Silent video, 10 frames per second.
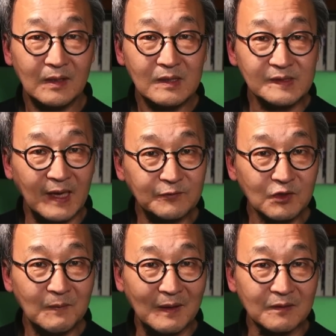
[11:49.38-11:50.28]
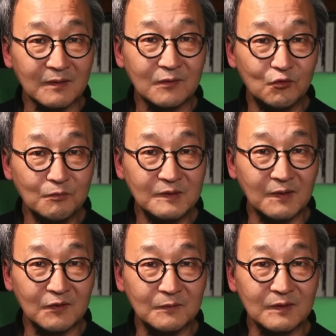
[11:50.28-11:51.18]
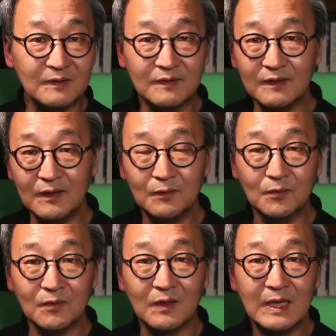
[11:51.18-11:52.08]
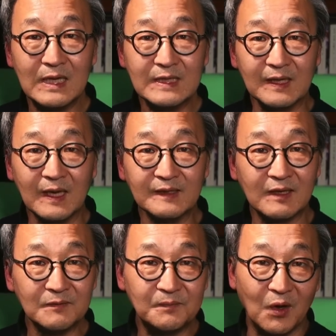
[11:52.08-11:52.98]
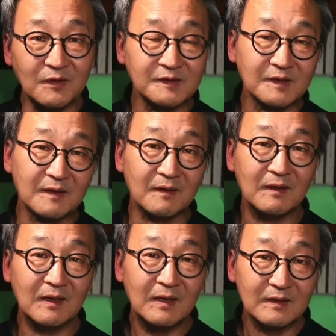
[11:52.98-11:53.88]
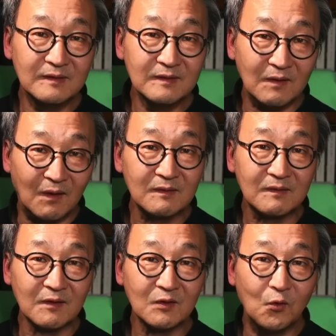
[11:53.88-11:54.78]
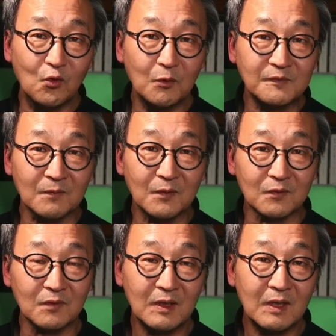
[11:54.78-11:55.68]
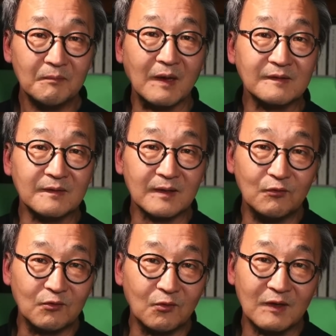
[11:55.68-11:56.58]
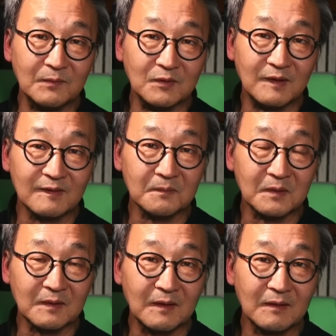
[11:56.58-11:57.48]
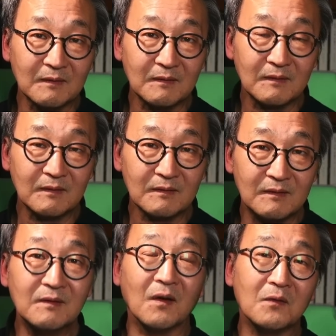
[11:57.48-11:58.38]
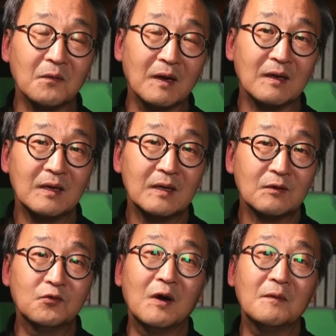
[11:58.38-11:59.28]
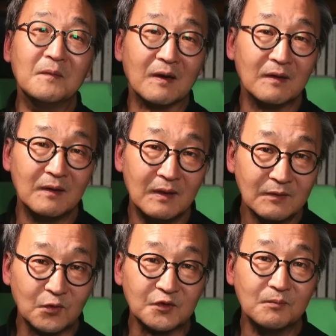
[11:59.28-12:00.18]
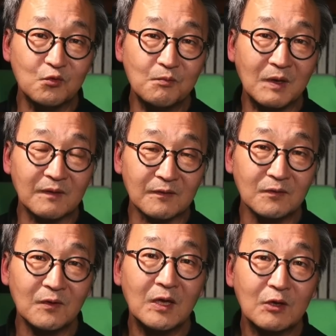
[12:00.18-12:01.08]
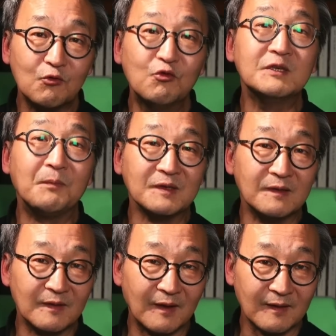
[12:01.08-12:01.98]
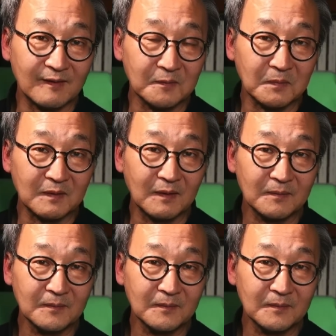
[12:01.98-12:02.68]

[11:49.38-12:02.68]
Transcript: 세종이 만들었던 훈민정음은 그 이후 세상을 변혁시킬 그 어떤 고급 정보도 백성에 유통하지 못했습니다. 그 결과 구한말 조선 문맹률은 구십 퍼센트에 달했습니다.